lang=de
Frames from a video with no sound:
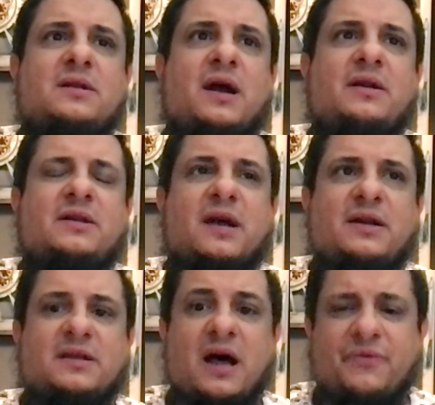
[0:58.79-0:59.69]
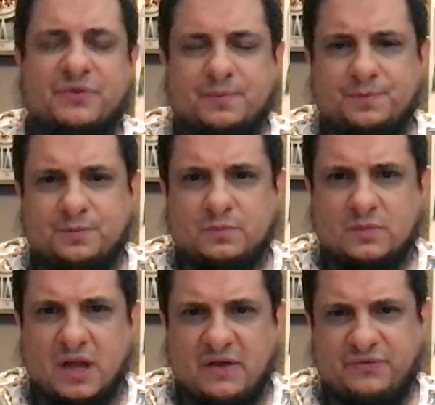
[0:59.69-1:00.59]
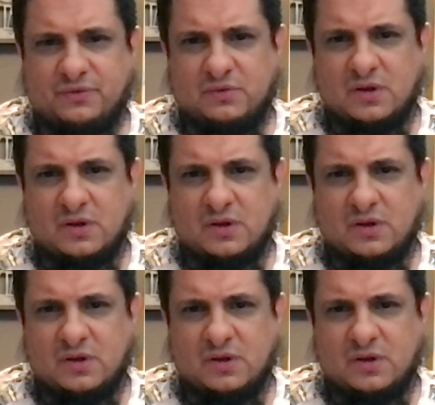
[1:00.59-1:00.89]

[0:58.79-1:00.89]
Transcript: einen, einen Affen. Affen.